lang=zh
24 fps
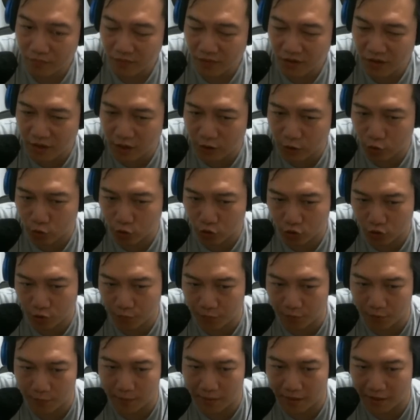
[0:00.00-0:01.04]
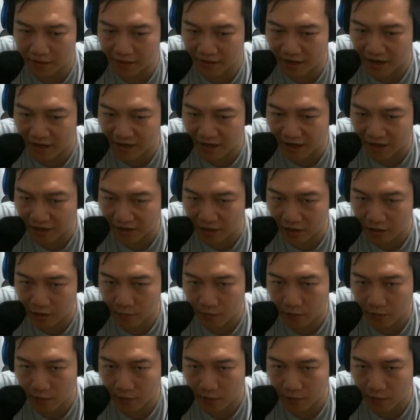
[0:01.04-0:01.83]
等于说你就没有办法打凯蒂